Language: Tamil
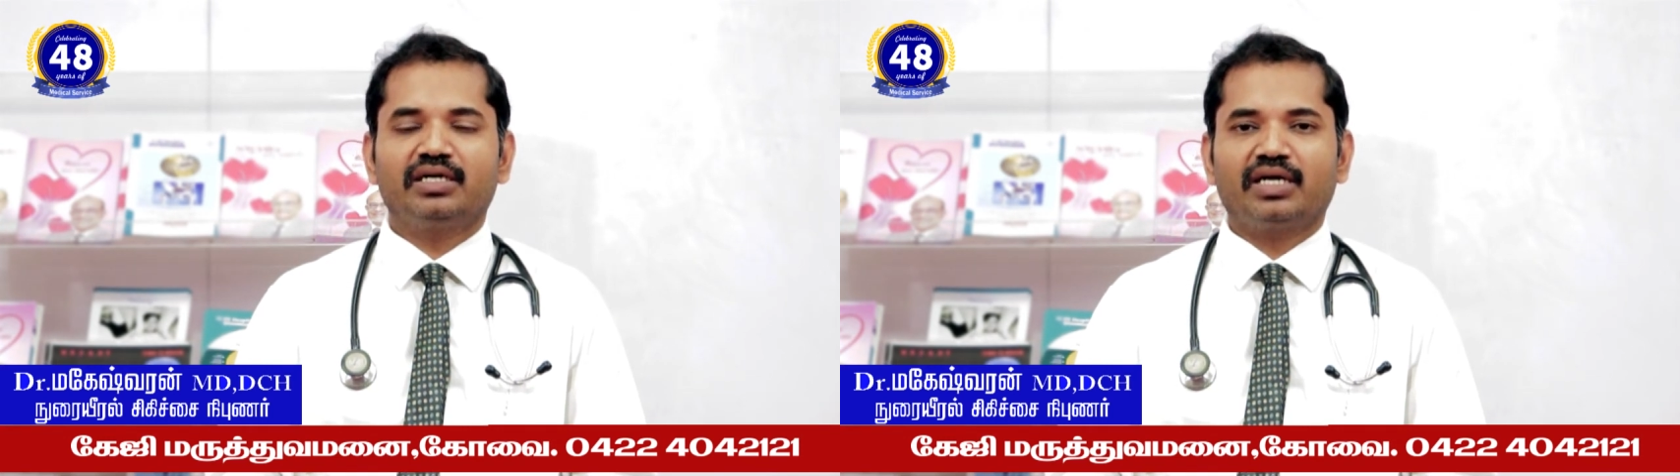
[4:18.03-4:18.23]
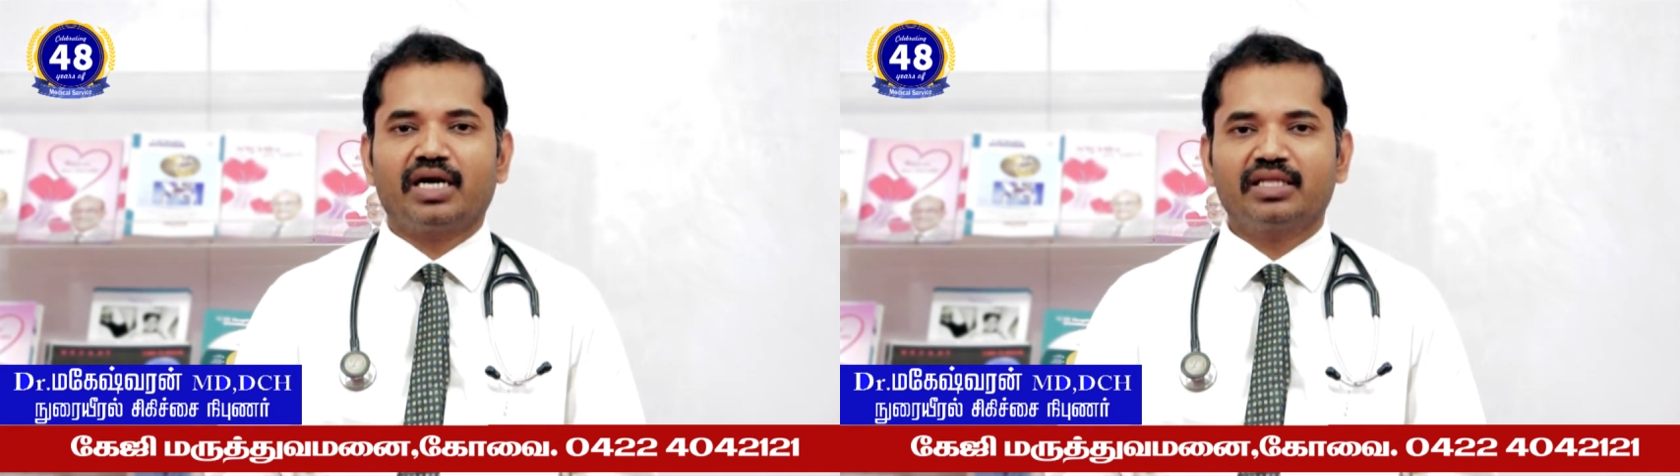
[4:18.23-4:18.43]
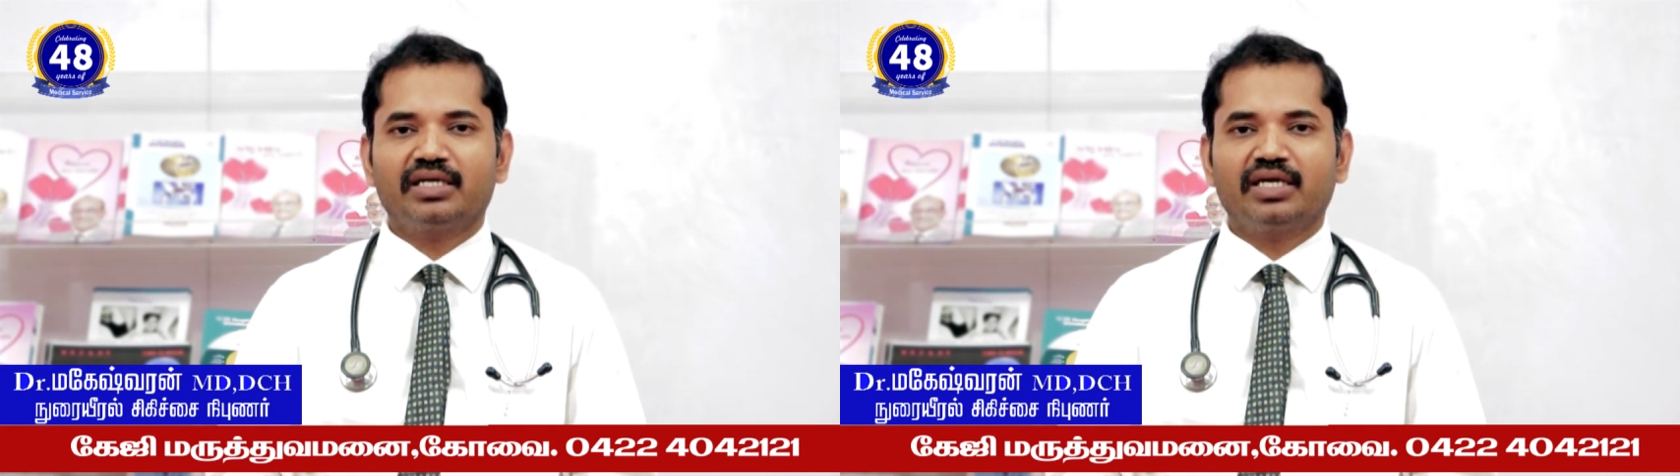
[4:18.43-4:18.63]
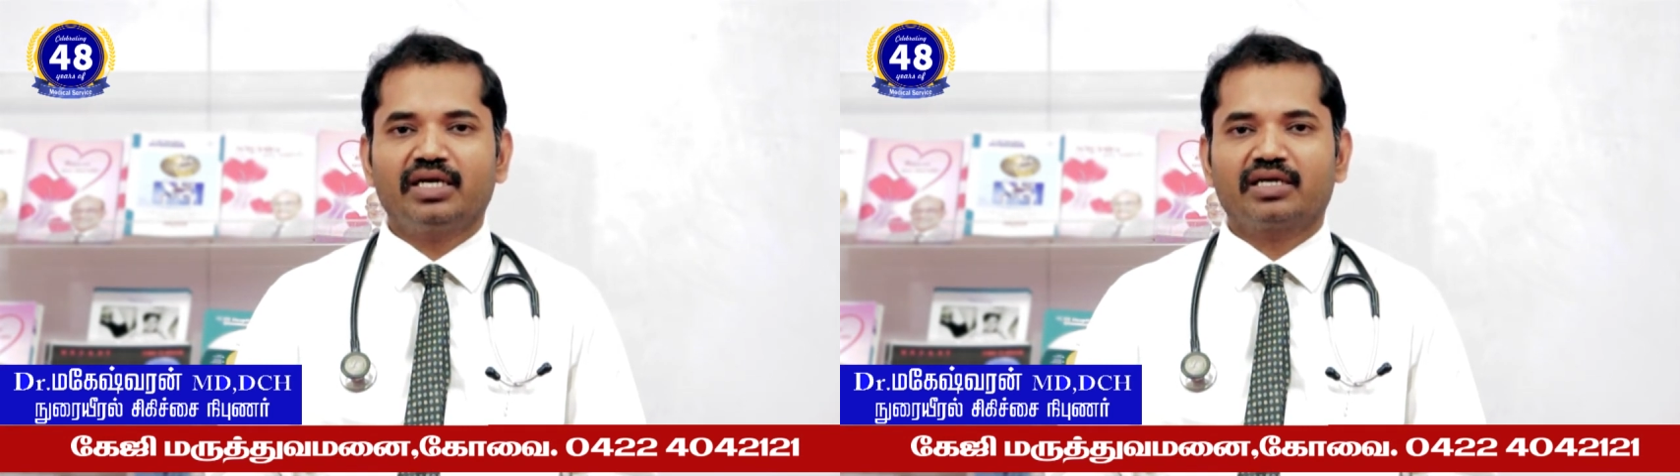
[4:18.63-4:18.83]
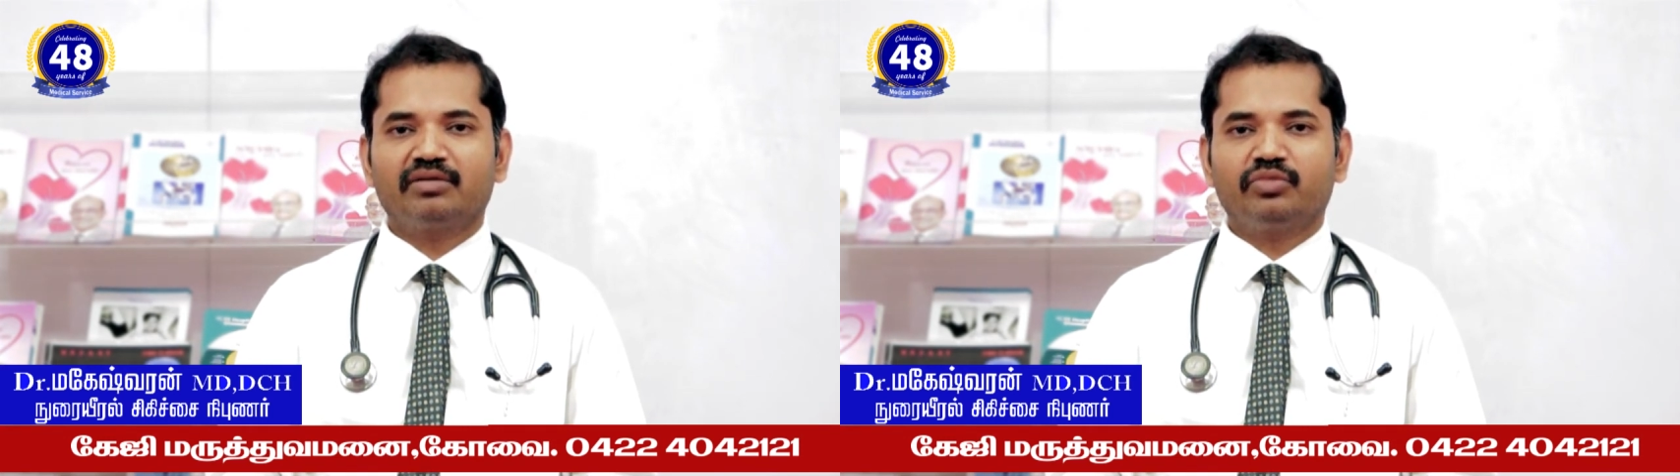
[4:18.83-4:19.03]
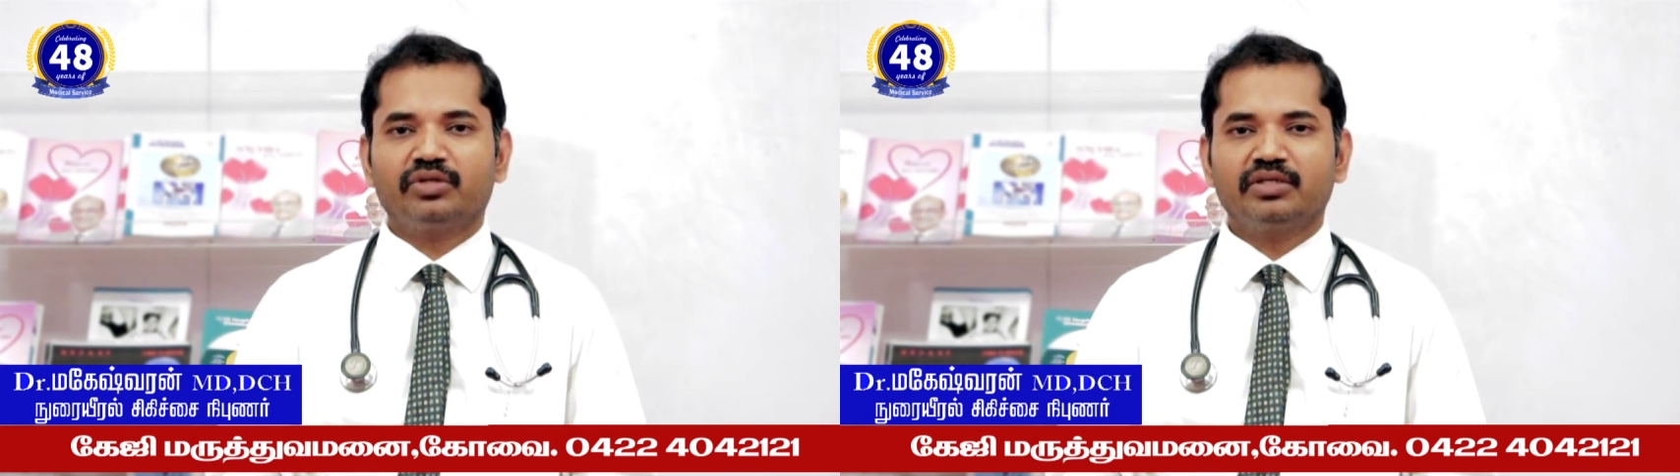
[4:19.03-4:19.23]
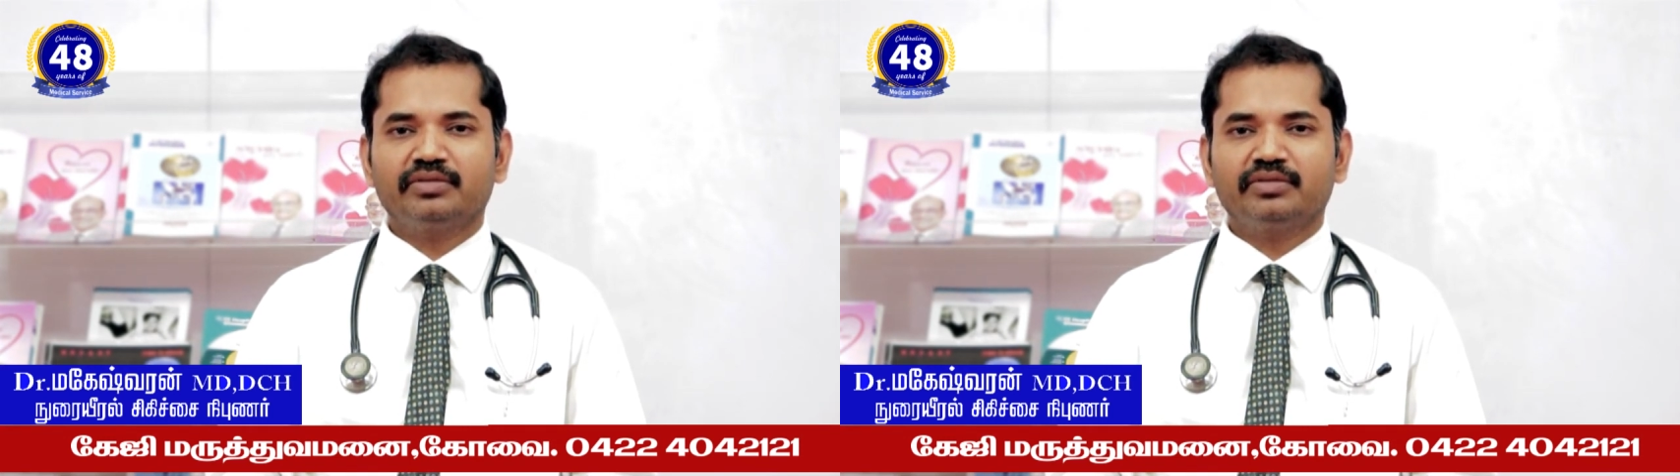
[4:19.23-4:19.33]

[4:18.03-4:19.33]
நடந்துகிட்டே இருக்கும்போது